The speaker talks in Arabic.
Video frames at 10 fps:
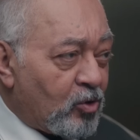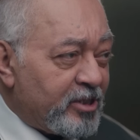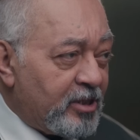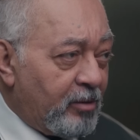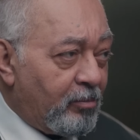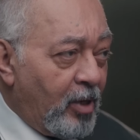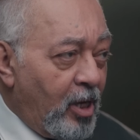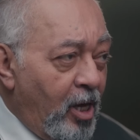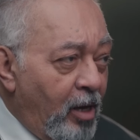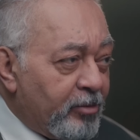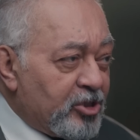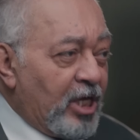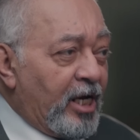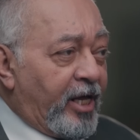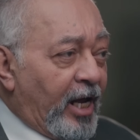وسيم مش
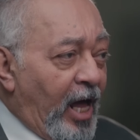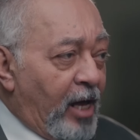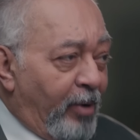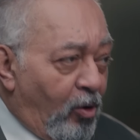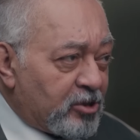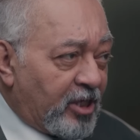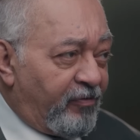ده اللي كان هيبوظ